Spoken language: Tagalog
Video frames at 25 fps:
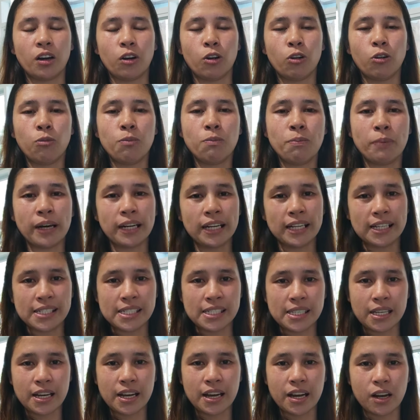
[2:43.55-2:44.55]
Kumpara
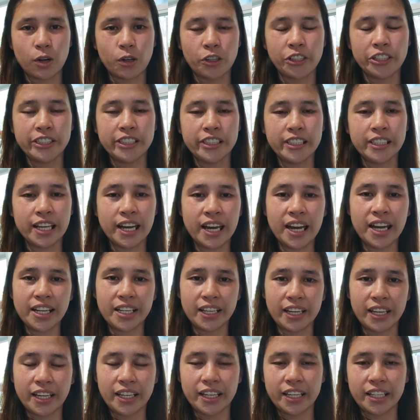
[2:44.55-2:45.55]
sa
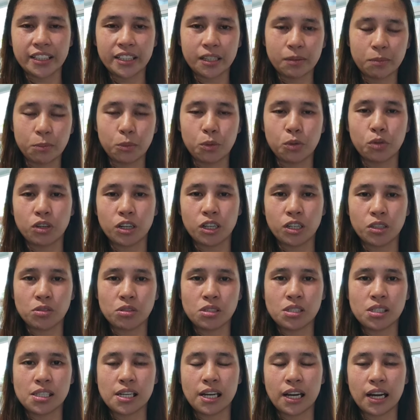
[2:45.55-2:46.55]
ordinary, kita po kayo
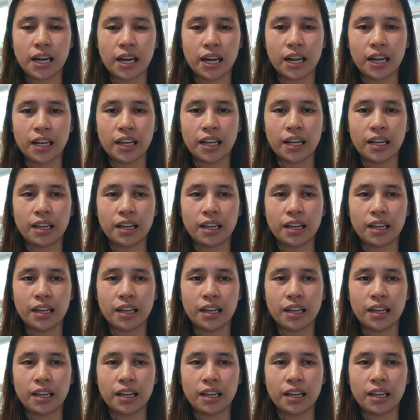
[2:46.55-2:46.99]
sa